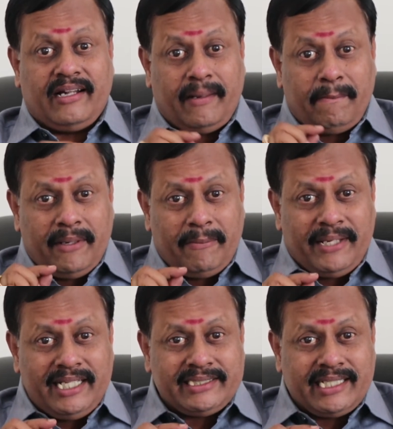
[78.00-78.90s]
நம்ம
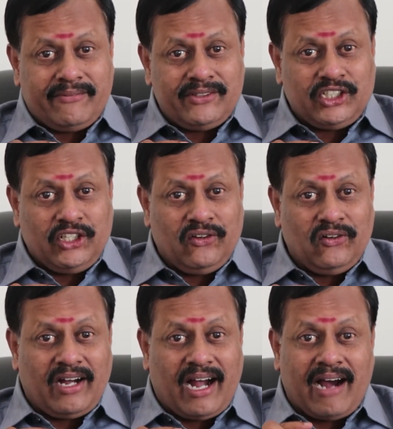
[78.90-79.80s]
பேசுகிற
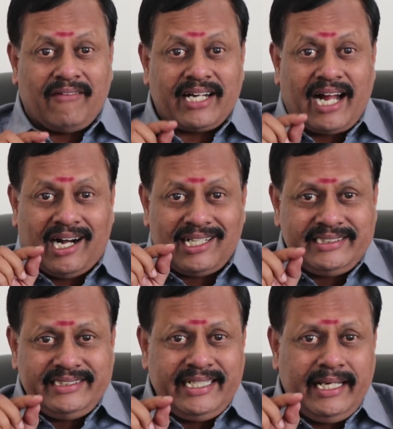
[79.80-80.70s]
விஷயம் அவரை
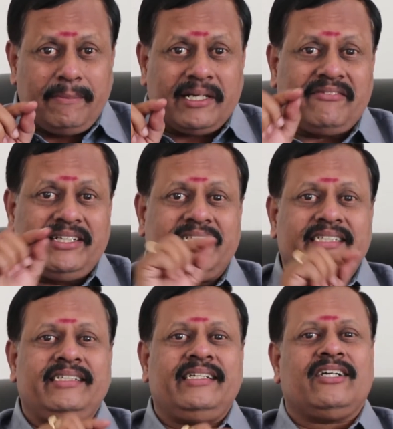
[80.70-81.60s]
ஆச்சரியப்பட
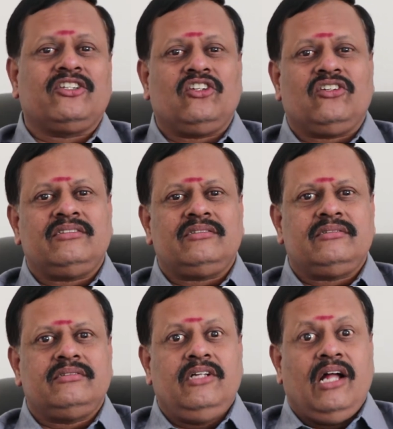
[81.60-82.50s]
வைக்குதுன்னு அர்த்தம்
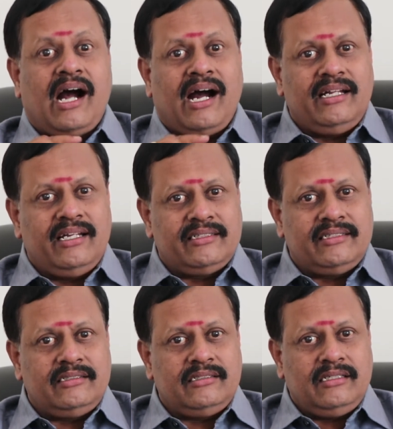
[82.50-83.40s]

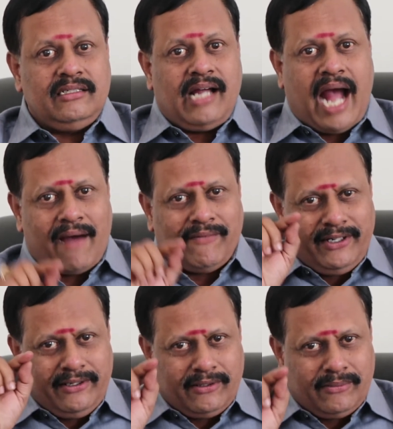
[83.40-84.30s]
அல்லது
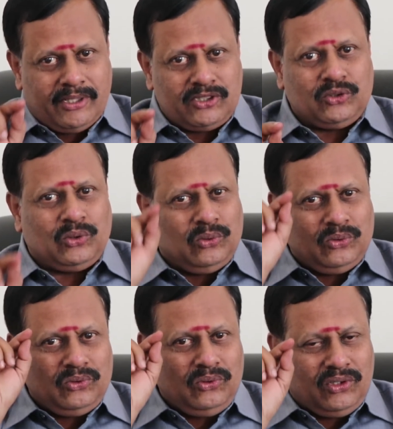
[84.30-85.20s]
அவருக்கு
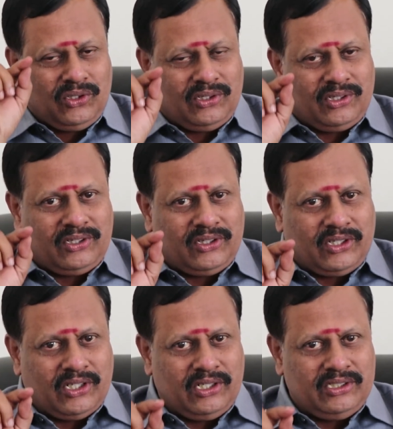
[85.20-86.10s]
மட்டும்
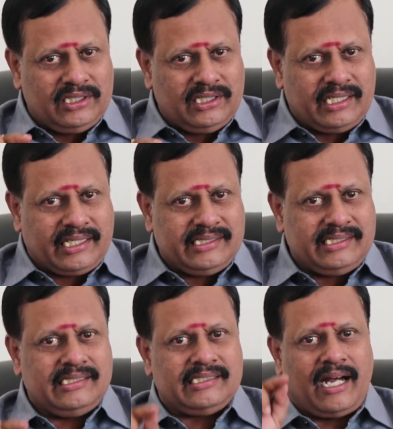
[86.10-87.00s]

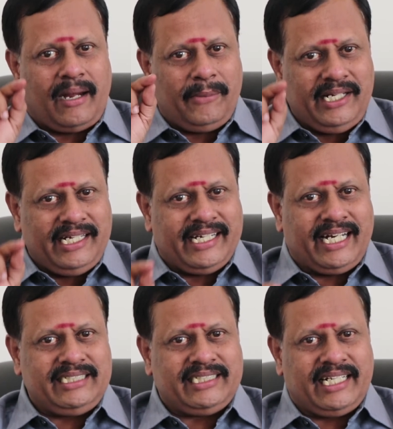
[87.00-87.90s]
தெரிஞ்சிருக்கு அப்படின்னு
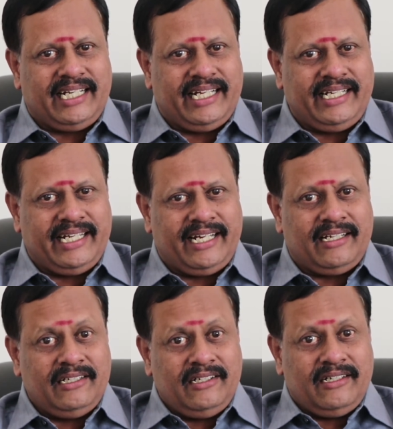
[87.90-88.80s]
நினச்ச நிலையில்
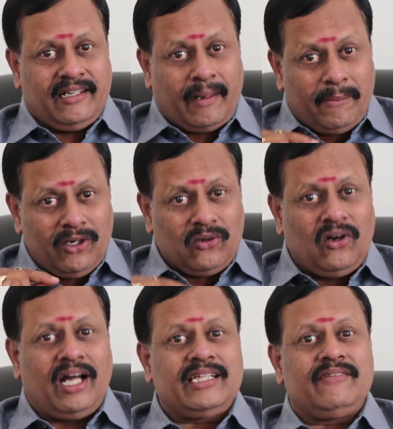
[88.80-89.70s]

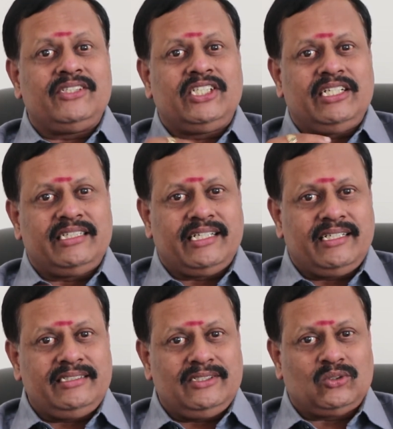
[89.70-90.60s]
நம்மளுக்கும் அந்த விஷயம்
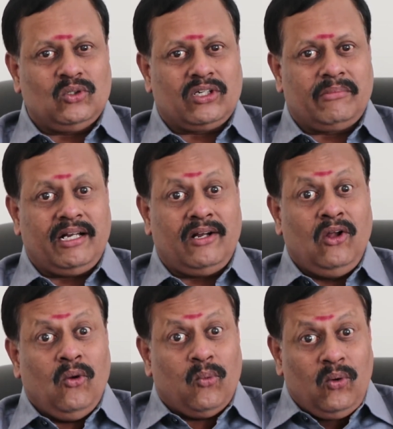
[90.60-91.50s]
தெரிஞ்சு சொல்கிறோம்னா
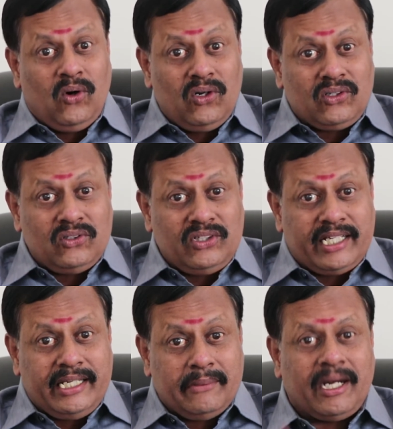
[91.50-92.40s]
உங்களுக்கும்
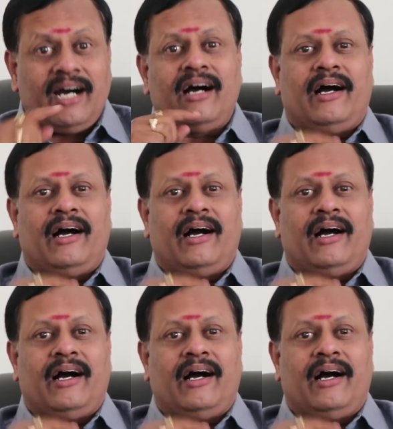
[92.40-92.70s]
தெரியுமா